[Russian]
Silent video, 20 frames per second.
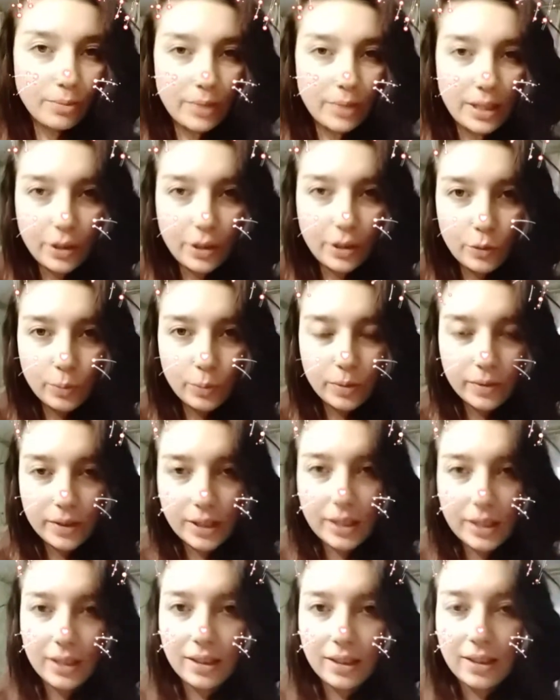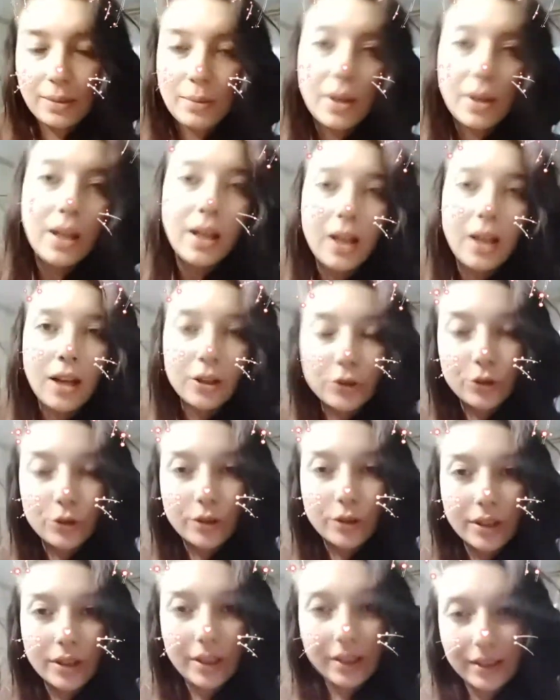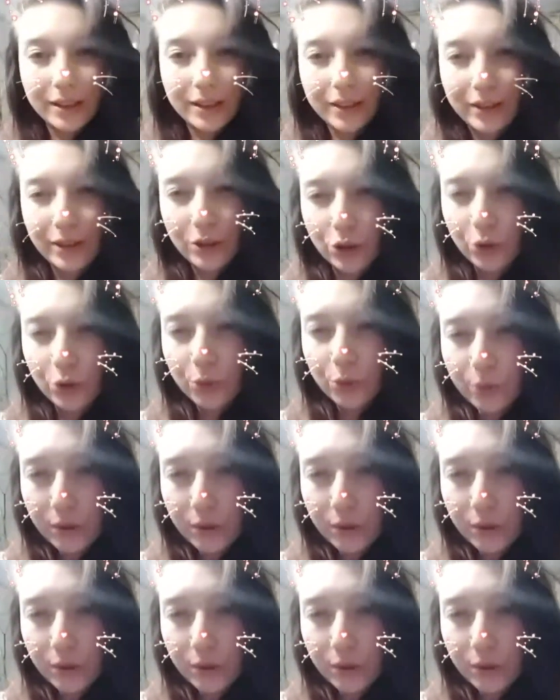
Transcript: по выходным, что я как-то держусь всю